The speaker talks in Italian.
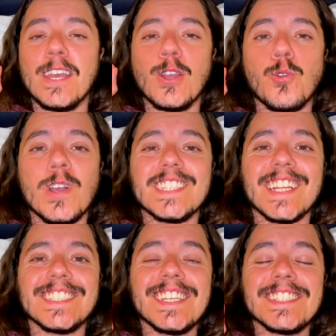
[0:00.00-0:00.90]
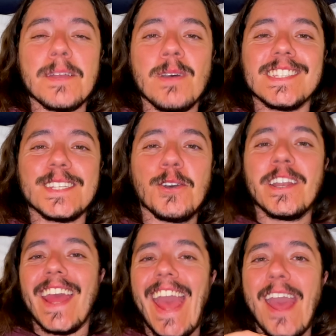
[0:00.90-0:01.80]
Questa
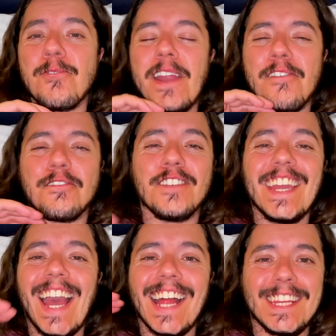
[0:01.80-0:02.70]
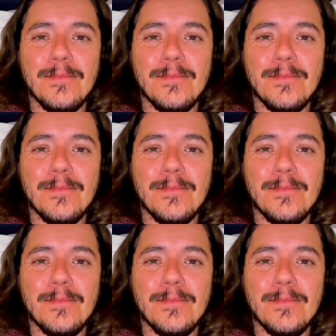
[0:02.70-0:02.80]
sistemazione è una figata